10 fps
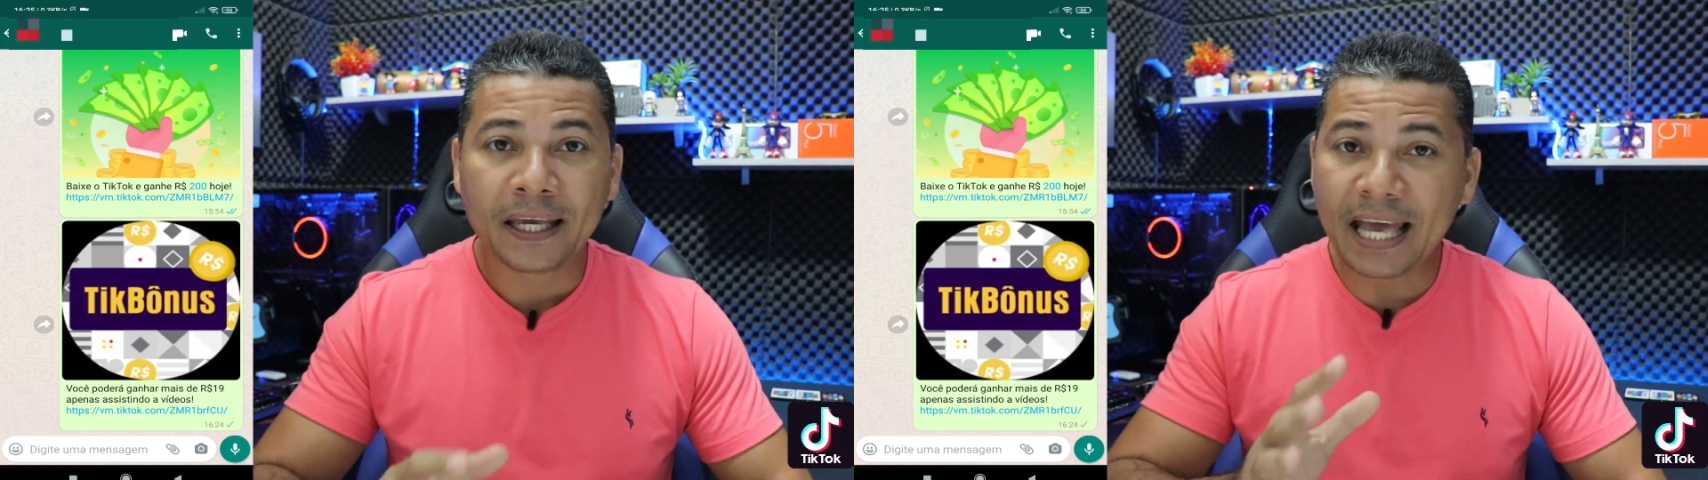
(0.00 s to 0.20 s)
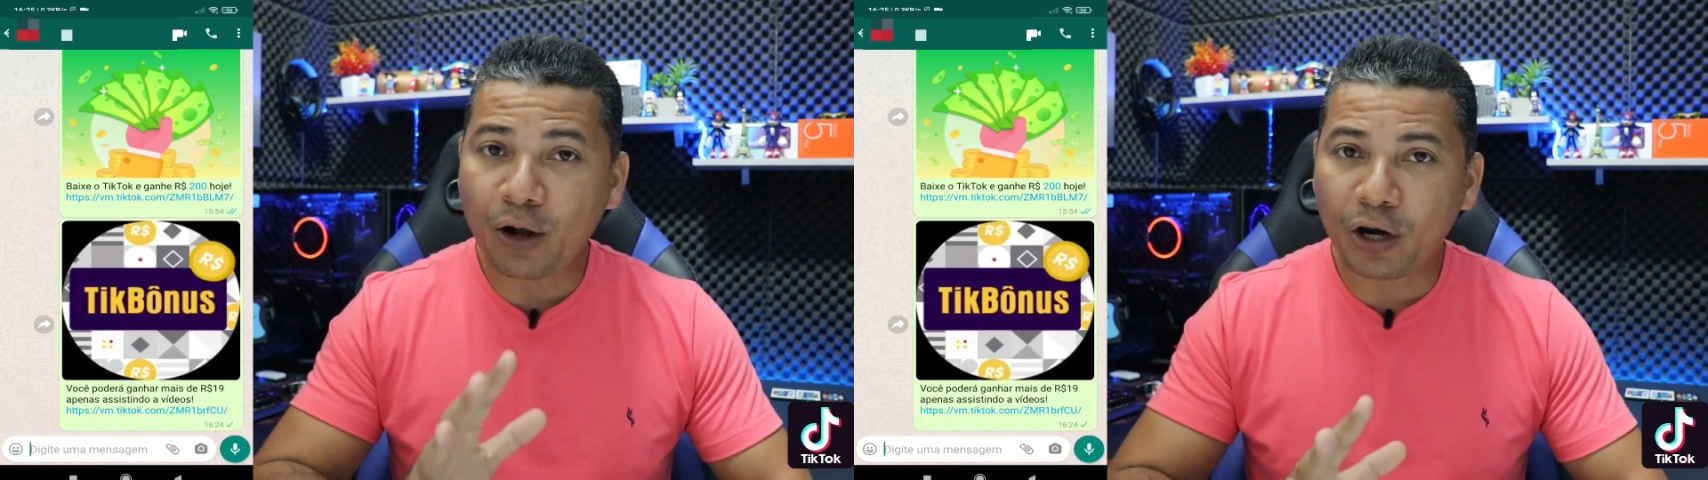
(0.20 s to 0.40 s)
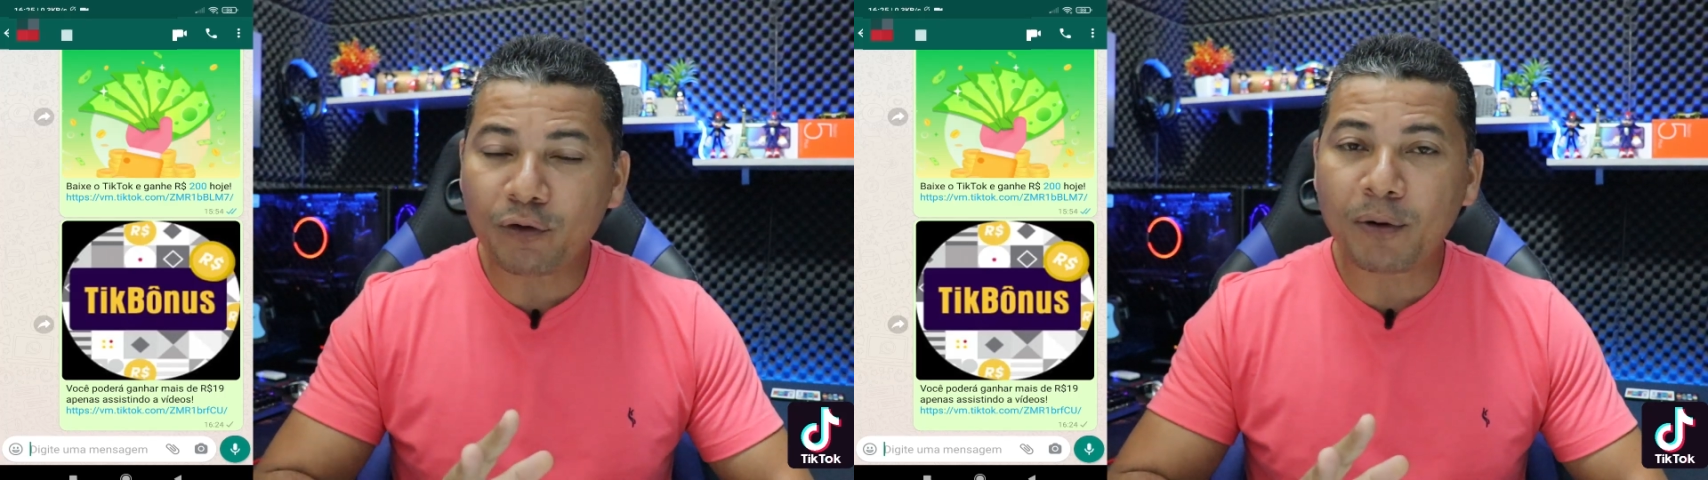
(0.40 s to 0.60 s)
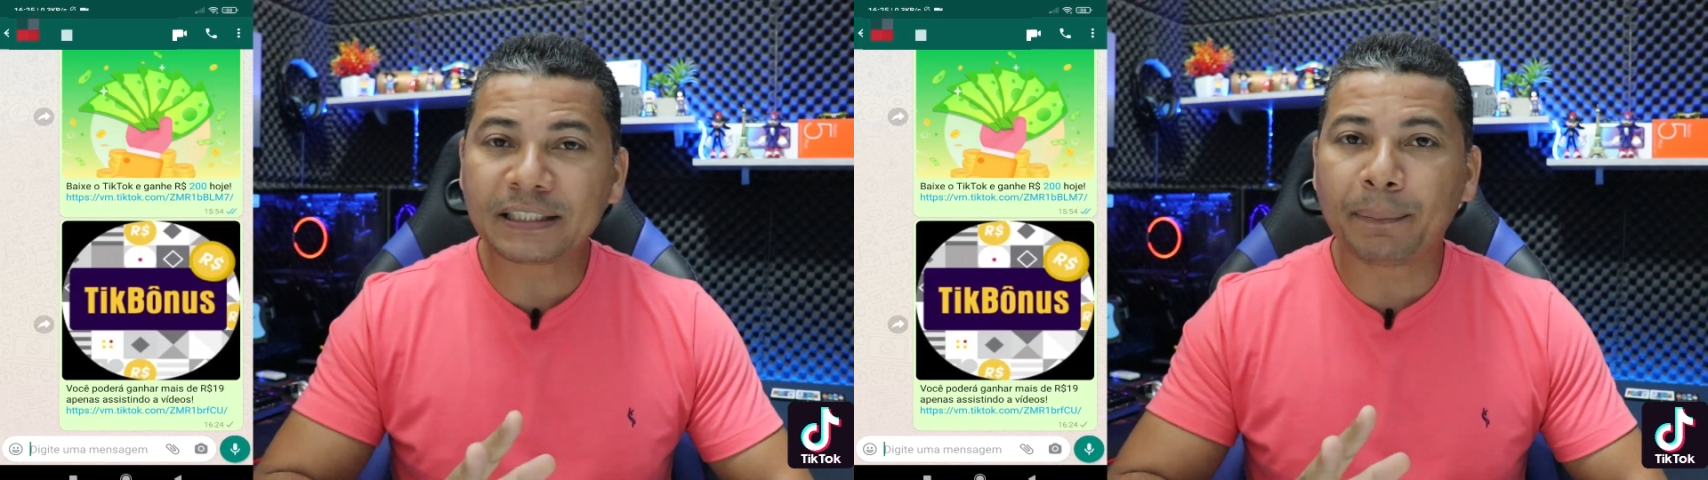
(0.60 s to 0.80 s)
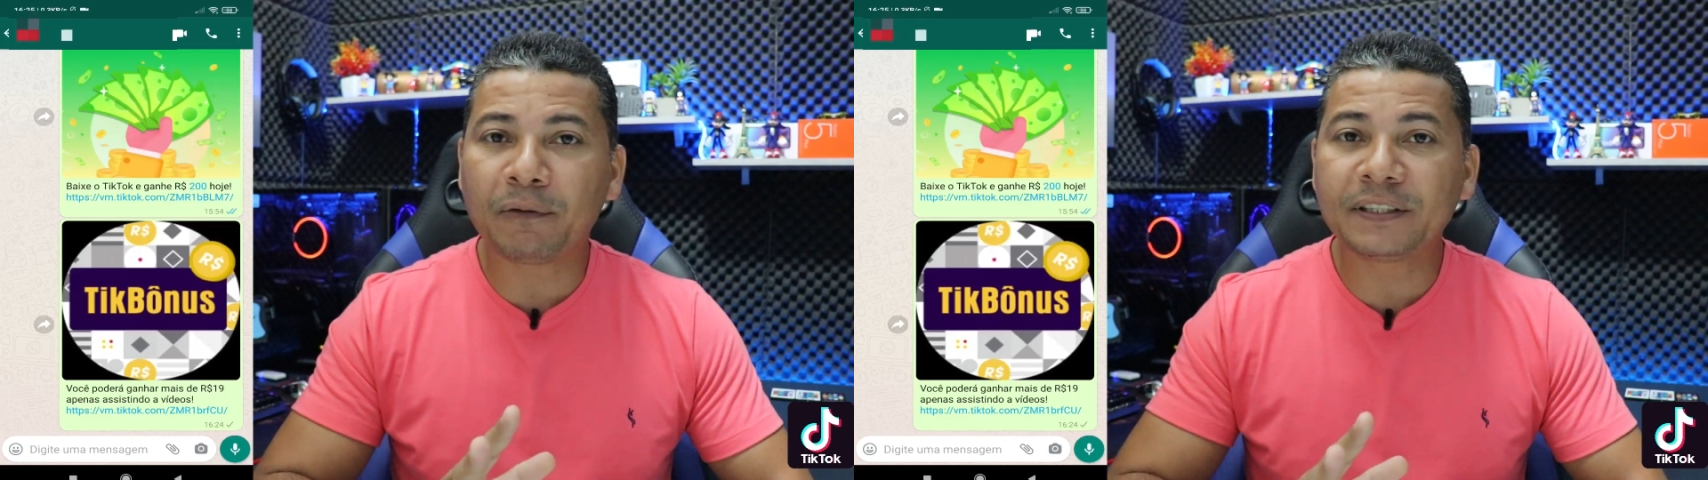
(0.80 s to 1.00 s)
E agora eu vou
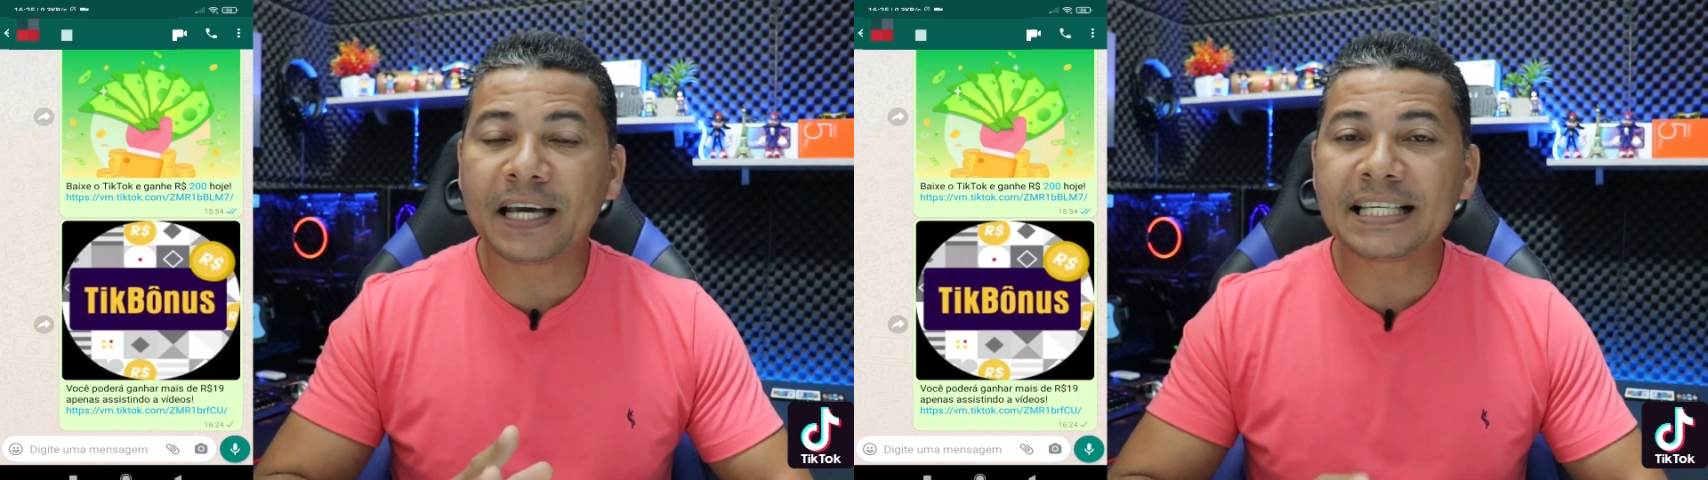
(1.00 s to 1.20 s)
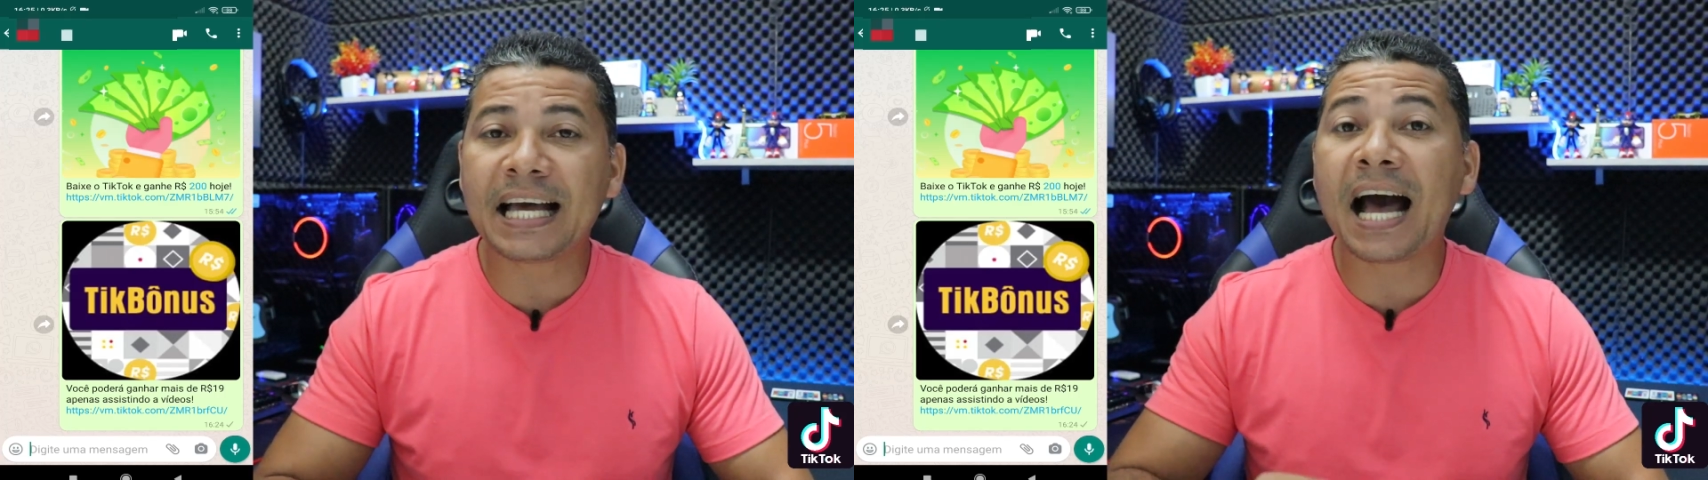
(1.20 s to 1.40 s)
mostrar para vocês